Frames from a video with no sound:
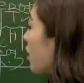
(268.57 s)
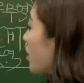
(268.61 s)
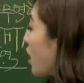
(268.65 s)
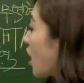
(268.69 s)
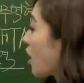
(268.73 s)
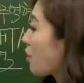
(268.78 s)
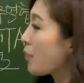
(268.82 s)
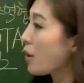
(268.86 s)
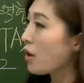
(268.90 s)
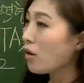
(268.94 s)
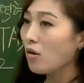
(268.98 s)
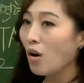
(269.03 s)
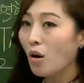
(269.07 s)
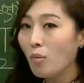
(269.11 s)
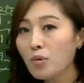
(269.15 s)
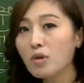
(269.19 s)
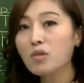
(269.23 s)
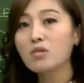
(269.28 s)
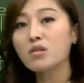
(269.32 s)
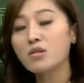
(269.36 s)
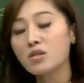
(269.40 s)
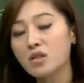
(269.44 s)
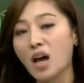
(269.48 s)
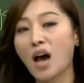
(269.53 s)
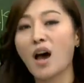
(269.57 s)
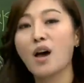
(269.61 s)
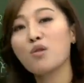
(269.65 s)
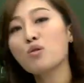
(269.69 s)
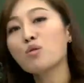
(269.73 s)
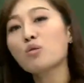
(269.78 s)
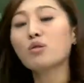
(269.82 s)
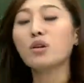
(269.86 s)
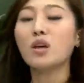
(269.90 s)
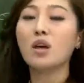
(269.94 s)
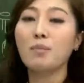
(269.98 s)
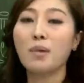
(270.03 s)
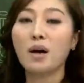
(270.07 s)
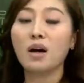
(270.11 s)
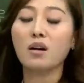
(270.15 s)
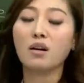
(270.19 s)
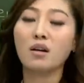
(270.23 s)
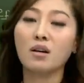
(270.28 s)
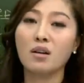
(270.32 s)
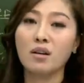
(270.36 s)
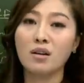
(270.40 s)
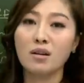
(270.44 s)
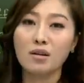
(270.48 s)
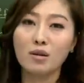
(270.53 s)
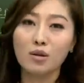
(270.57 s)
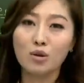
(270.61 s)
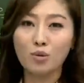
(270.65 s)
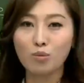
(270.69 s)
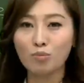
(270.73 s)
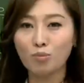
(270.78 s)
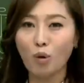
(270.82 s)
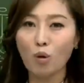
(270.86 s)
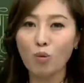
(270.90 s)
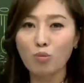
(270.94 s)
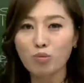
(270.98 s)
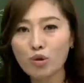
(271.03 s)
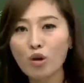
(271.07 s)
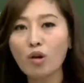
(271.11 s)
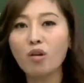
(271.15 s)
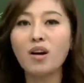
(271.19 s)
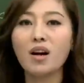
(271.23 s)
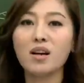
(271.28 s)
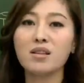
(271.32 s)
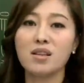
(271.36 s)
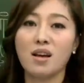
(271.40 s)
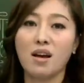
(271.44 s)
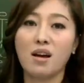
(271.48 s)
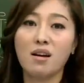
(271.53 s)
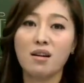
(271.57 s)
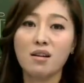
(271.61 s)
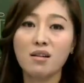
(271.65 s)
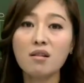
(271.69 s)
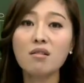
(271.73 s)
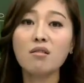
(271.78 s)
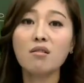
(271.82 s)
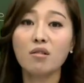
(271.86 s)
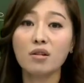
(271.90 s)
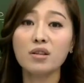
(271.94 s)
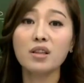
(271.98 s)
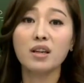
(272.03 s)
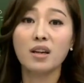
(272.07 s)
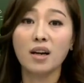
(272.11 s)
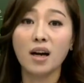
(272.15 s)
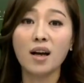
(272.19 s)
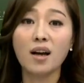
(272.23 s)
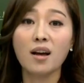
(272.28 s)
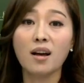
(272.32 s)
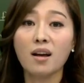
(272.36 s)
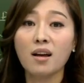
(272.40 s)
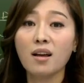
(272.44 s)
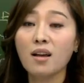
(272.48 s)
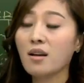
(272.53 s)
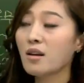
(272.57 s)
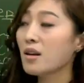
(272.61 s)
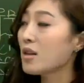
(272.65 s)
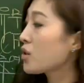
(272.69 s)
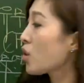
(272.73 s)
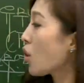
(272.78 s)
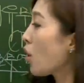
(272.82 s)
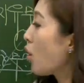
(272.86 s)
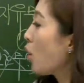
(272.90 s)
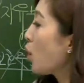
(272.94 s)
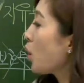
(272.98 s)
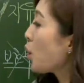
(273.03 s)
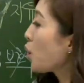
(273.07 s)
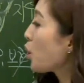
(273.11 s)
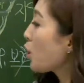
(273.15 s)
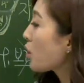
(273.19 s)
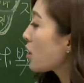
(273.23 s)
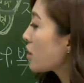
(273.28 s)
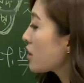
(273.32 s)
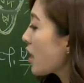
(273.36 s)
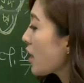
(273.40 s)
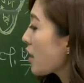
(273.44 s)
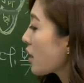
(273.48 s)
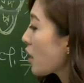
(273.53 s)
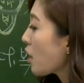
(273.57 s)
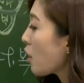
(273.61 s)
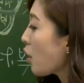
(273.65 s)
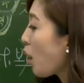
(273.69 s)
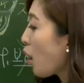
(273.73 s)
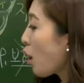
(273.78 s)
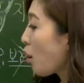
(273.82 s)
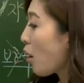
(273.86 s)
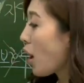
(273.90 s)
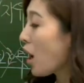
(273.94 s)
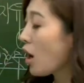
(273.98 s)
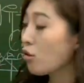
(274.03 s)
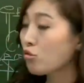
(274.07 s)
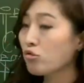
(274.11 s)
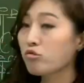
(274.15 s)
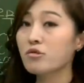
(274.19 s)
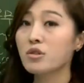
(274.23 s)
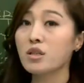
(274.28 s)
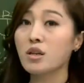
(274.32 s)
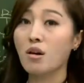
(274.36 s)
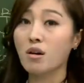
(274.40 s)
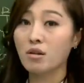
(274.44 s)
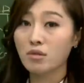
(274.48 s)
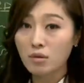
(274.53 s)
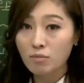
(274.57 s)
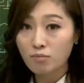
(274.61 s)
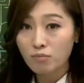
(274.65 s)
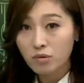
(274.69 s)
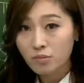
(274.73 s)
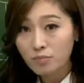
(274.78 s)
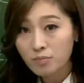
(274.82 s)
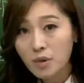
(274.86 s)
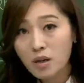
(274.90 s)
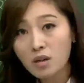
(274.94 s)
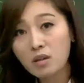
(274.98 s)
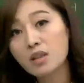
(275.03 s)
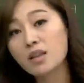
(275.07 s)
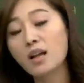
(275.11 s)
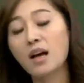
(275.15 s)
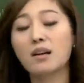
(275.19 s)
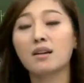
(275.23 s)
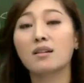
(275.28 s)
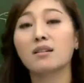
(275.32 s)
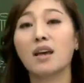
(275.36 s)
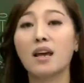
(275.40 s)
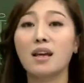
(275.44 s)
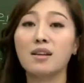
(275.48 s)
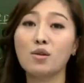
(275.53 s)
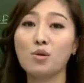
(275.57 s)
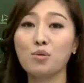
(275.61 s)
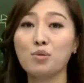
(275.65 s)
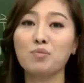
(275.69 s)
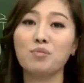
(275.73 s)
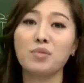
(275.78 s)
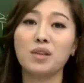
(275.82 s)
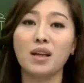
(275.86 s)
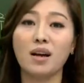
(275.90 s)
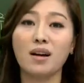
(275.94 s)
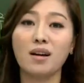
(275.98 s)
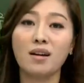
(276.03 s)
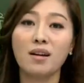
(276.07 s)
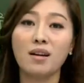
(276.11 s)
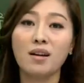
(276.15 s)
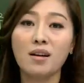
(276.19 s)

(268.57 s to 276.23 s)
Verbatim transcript: 장벽을 허물어서 자유롭게 막 뭐 무역하자 이런 거니까 그래서 여기 세계화와 국제화는 분명히 다른 개념입니다.